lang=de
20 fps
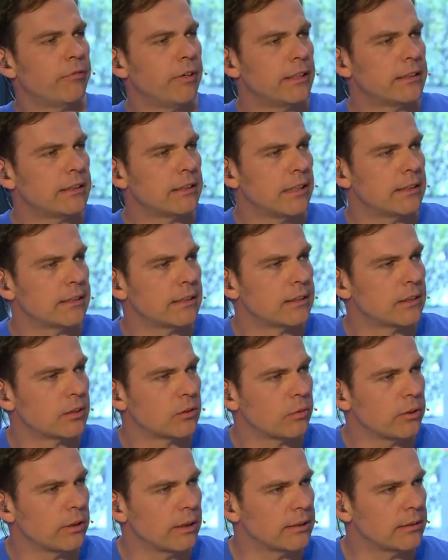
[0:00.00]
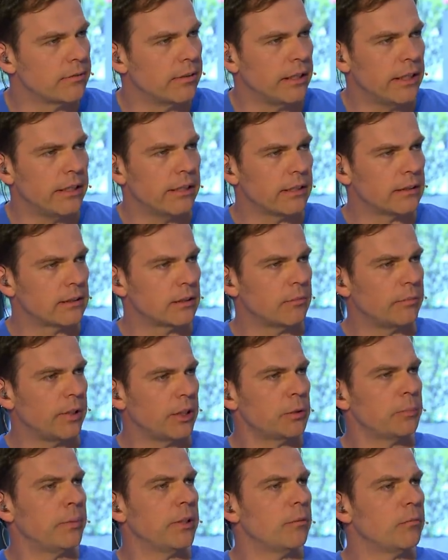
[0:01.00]
Herr Felsner, ist es so, dass wenn ich jetzt zum
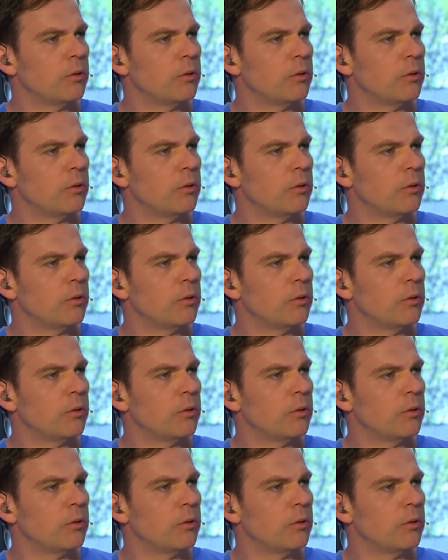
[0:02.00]
Beispiel